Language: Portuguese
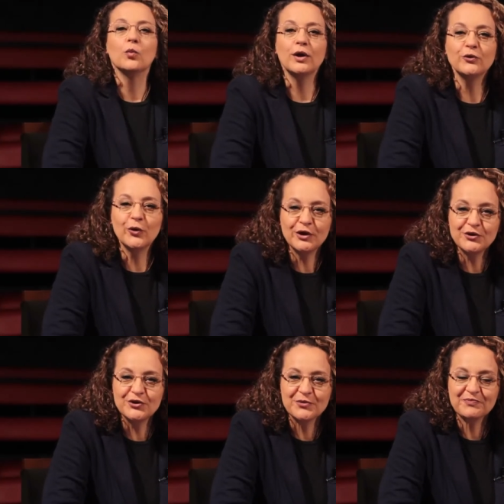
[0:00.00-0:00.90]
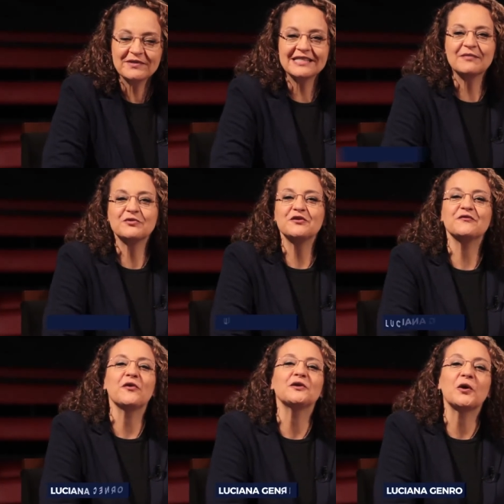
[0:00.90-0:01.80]
Boa noite, estamos de
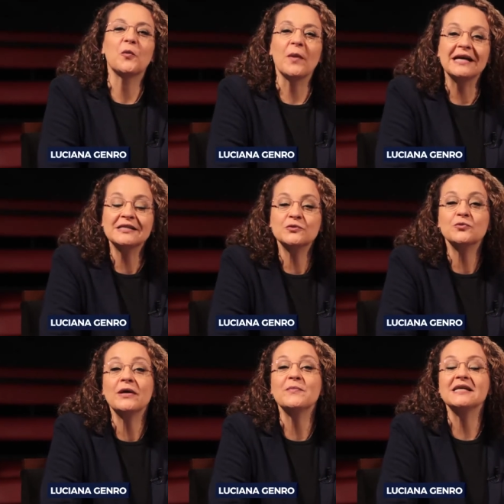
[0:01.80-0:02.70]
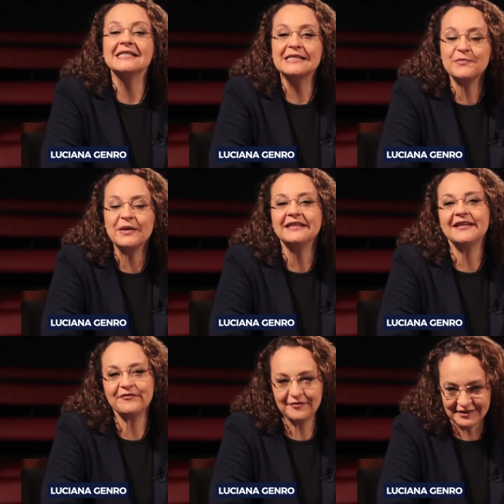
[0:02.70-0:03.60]
volta com mais um Emancipa
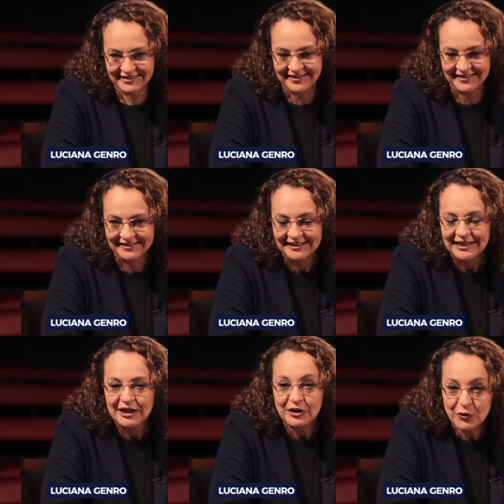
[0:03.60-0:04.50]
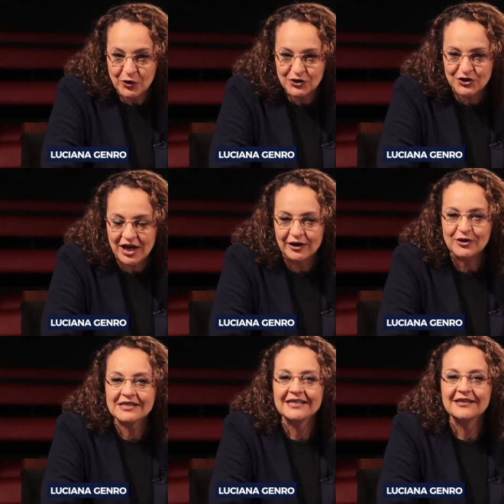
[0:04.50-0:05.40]
Entrevista. E hoje a
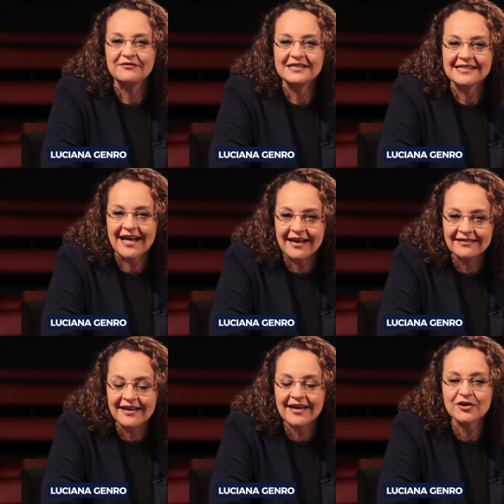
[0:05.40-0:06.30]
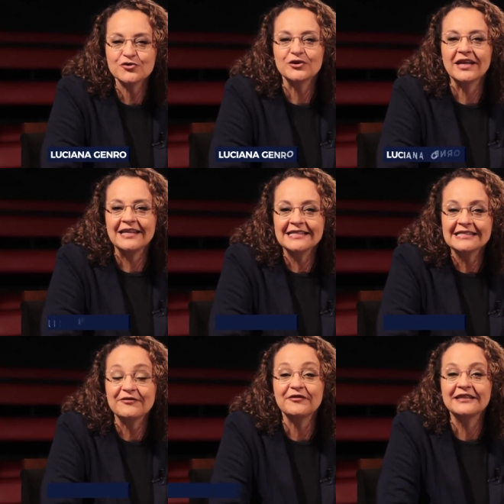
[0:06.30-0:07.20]
nossa entrevistada é a
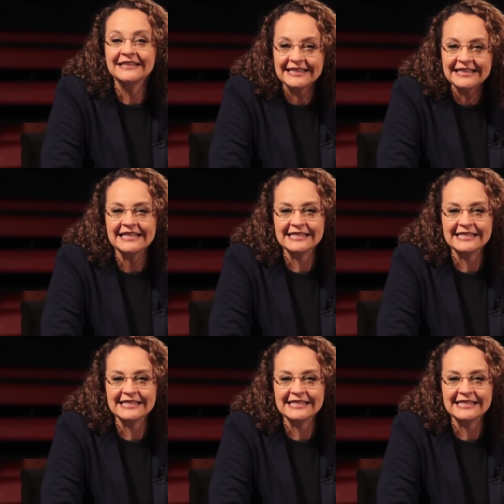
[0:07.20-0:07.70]
jornalista Fernanda